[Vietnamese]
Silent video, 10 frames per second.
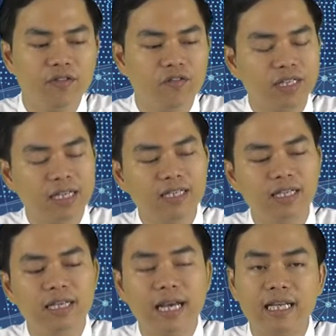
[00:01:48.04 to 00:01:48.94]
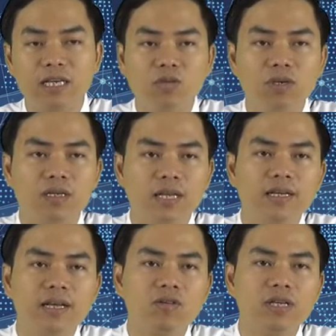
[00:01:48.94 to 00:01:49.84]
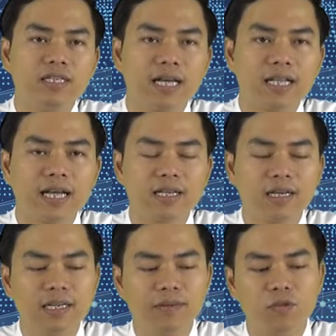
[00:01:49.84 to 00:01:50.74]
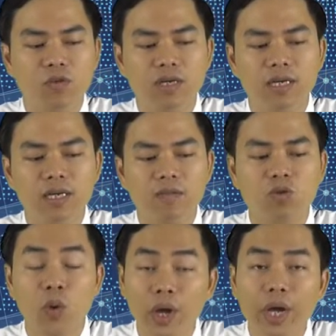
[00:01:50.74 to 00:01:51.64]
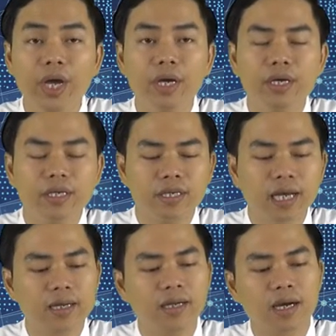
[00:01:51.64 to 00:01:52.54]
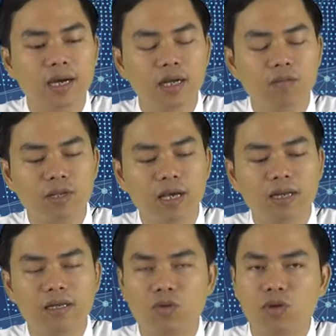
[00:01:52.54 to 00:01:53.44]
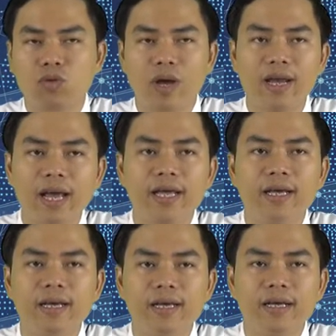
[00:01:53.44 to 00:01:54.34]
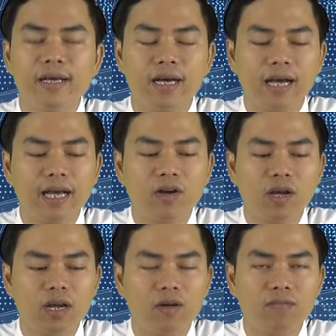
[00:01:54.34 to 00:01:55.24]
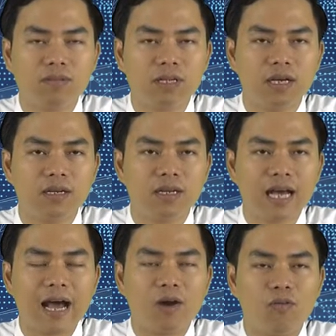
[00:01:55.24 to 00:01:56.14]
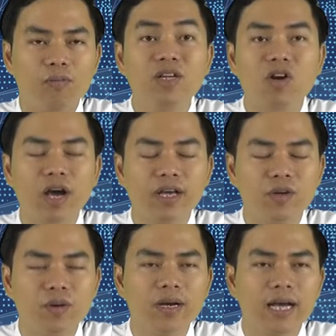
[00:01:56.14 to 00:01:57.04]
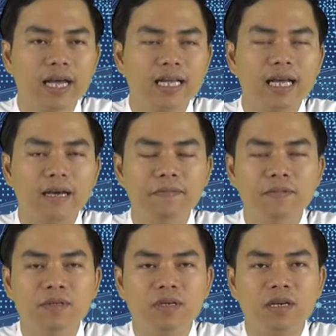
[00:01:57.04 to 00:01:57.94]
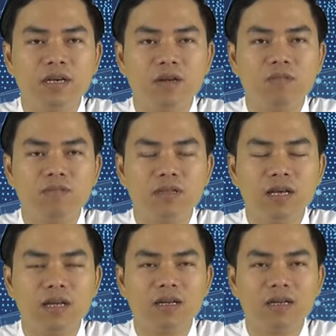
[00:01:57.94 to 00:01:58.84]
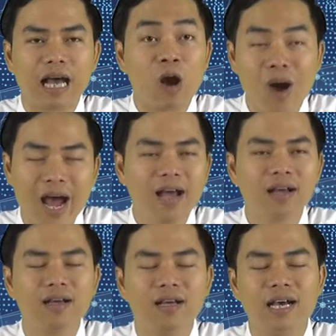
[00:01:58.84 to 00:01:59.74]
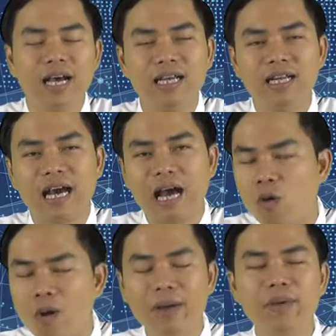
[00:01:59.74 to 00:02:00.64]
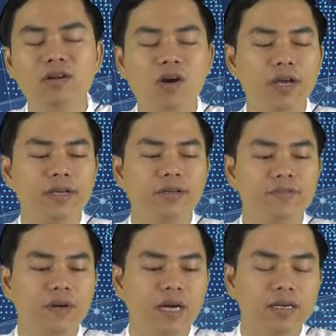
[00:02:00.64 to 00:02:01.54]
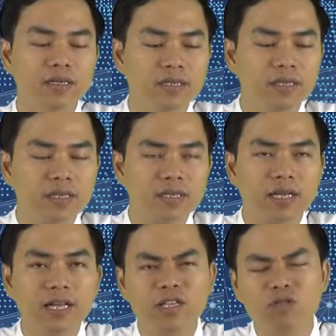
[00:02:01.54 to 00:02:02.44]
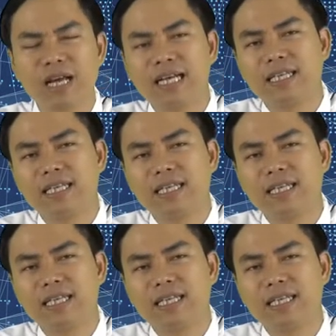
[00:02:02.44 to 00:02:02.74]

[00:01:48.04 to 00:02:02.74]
và giá trị này thì cũng được tính theo tỷ giá tại thời điểm của người đóng thuế nhận được cái đồng tiền thuật toán này à, hay gọi là đồng tiền ảo bitcoin đúng không ạ hay là à, đồng tiền hàng hóa hay là hàng hóa bitcoin vâng thế thì chúng ta